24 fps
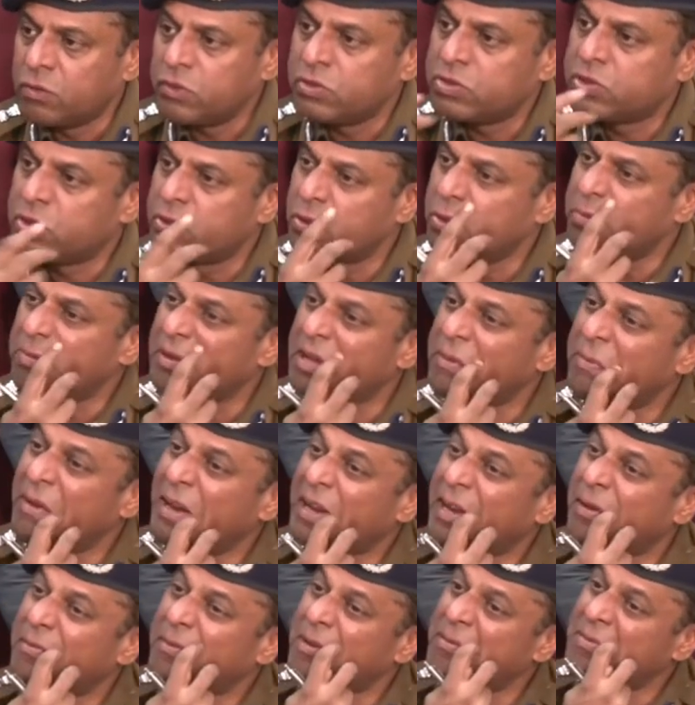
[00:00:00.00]
उस ग्रुप के
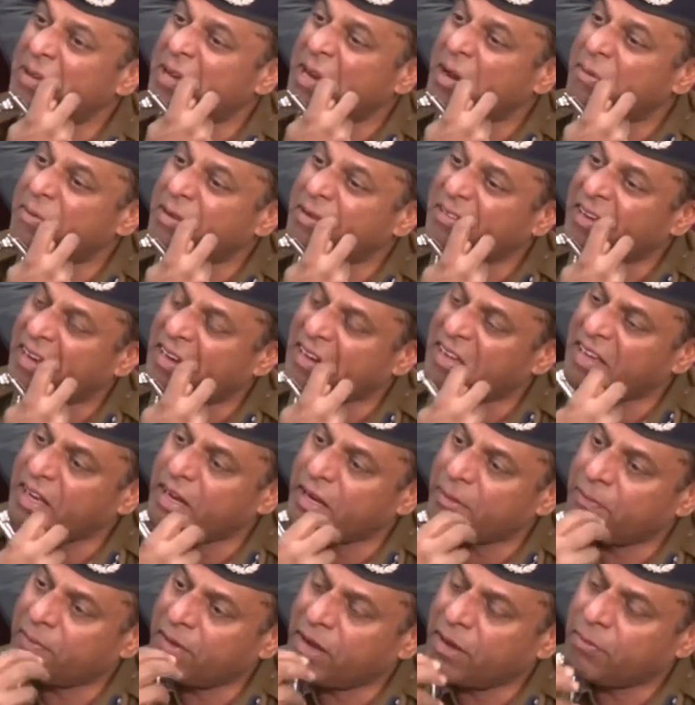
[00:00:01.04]
बारे में भी हमें
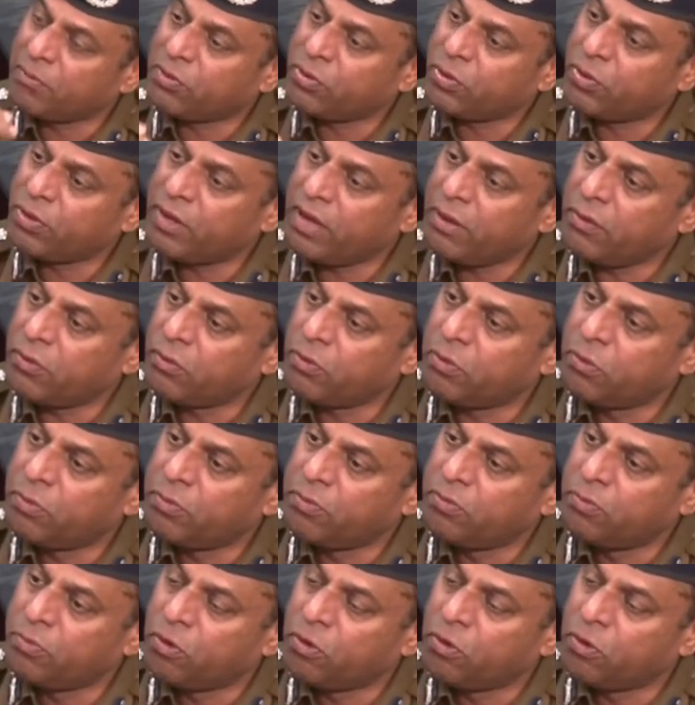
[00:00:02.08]
जानकारी प्राप्त हो गया वो